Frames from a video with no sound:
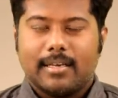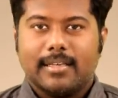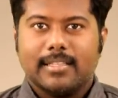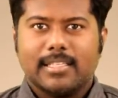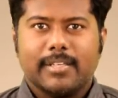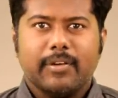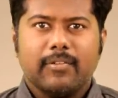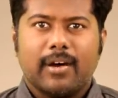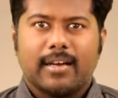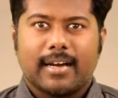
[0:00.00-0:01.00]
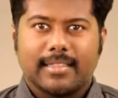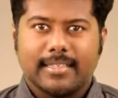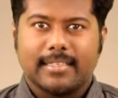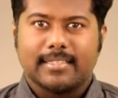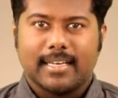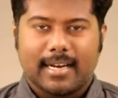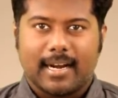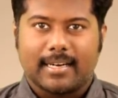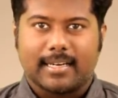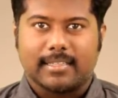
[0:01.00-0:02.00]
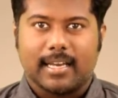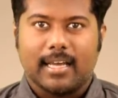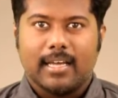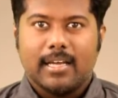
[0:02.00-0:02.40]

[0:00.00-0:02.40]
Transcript: இந்த சிவில் வார் நடந்துகிட்டு இருந்த காலகட்டத்தில்